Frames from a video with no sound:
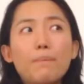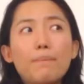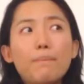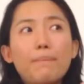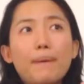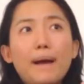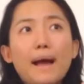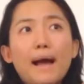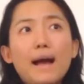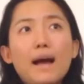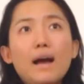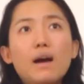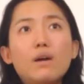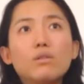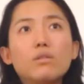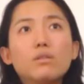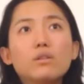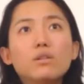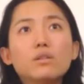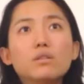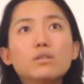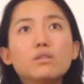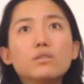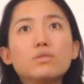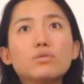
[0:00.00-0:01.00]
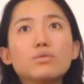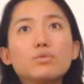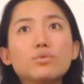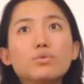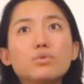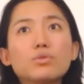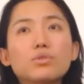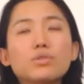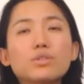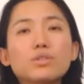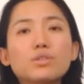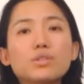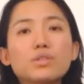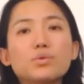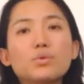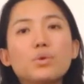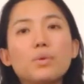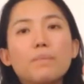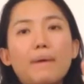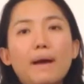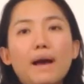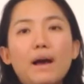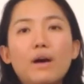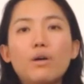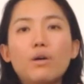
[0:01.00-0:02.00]
八号，如果是四月
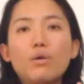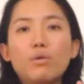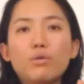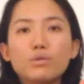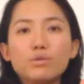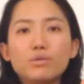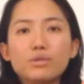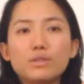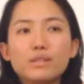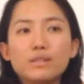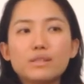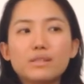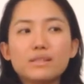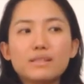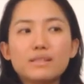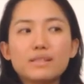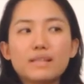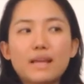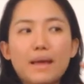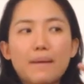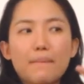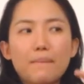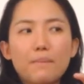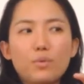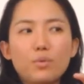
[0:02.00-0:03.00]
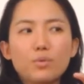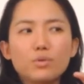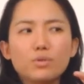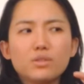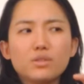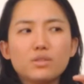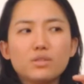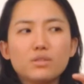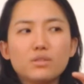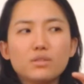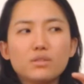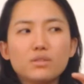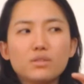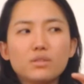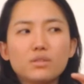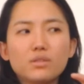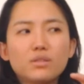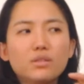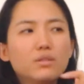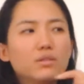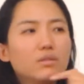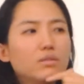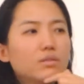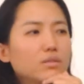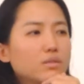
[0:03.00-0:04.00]
八号，我就已经在墨西哥。
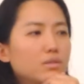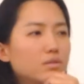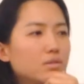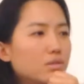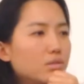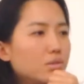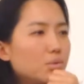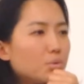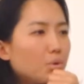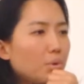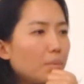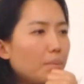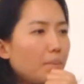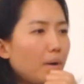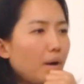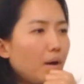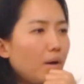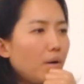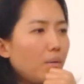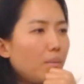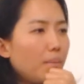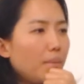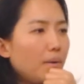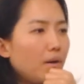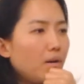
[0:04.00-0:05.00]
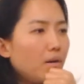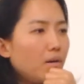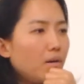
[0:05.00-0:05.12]
哦，是四月八号吗？